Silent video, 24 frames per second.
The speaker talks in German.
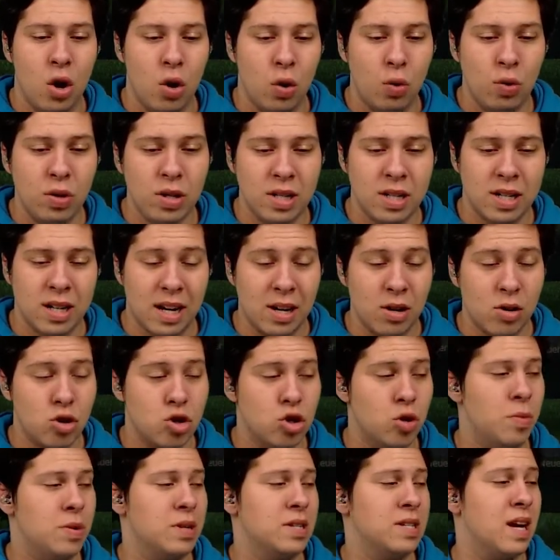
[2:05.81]
Und ich kann auch
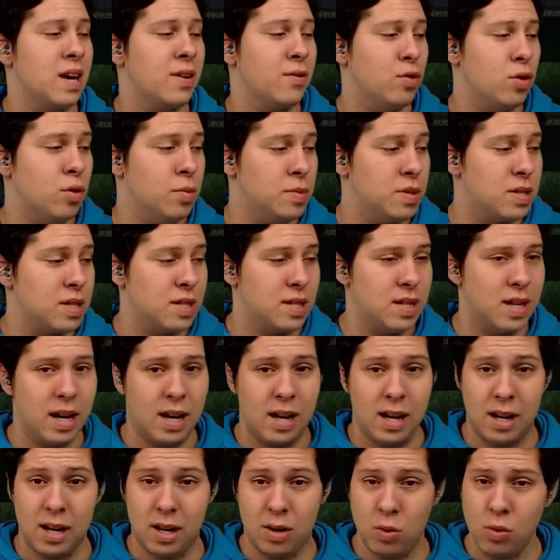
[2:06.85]
schon mal sagen, worum es in
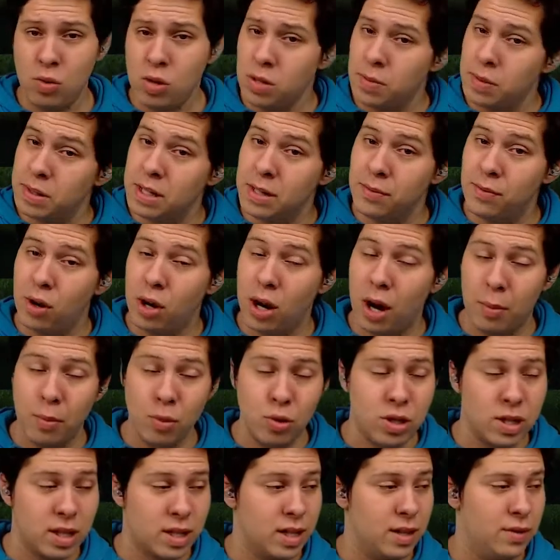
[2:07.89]
der Ultimate Team Folge am
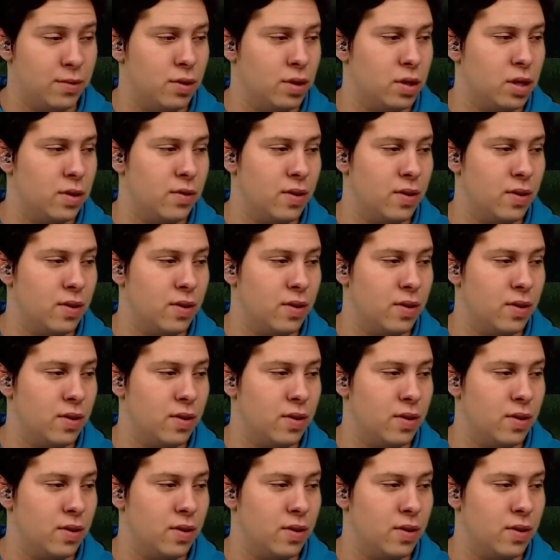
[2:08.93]
Montag gehen wird.